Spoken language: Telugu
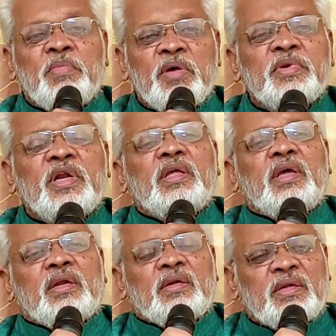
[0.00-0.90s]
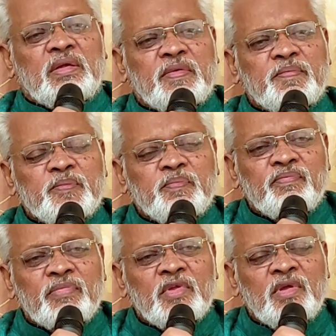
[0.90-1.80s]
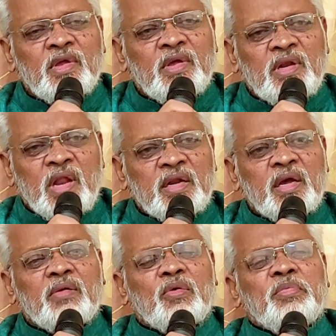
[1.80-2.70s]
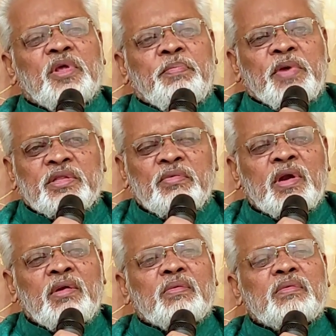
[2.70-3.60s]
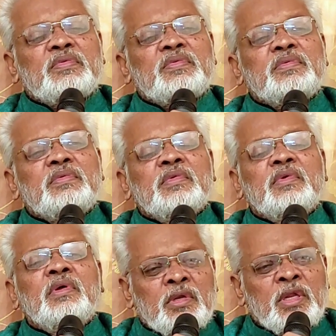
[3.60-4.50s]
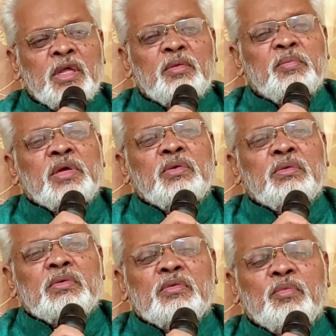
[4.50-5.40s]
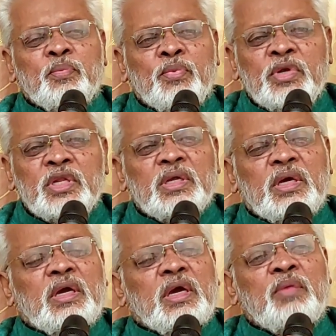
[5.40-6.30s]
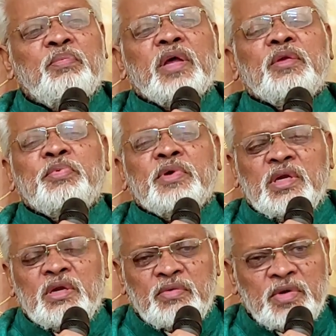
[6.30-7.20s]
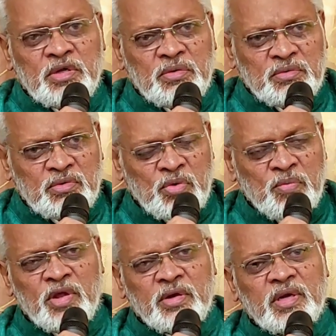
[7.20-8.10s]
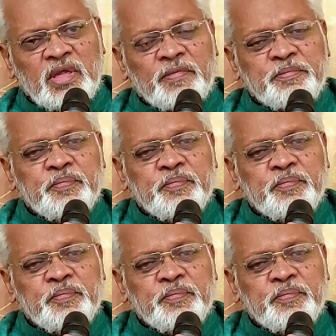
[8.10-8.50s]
క్షమాపణ అడిగారండి నాన్నగారు మీరు పెద్దవాళ్ళు నేను మీకు పుట్టిన గర్భాన్ని పుట్టినటువంటి కుమారుణ్ణి